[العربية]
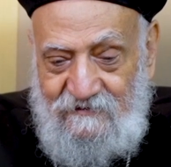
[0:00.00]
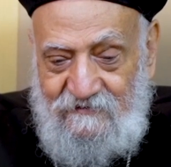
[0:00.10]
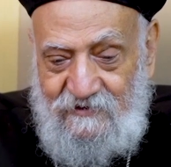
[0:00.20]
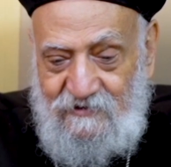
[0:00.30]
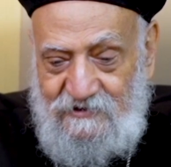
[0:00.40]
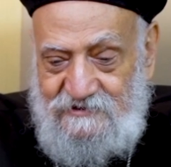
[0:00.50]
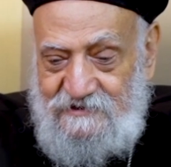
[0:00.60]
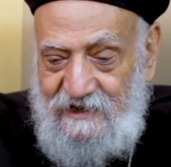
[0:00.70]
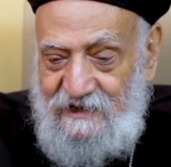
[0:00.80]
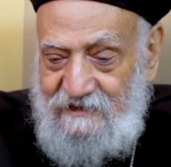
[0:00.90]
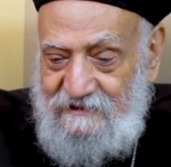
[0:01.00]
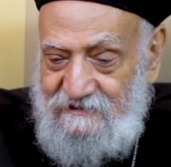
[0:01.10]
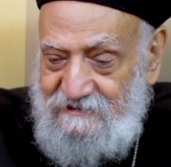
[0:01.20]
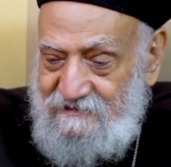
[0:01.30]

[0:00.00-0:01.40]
فرحت سألت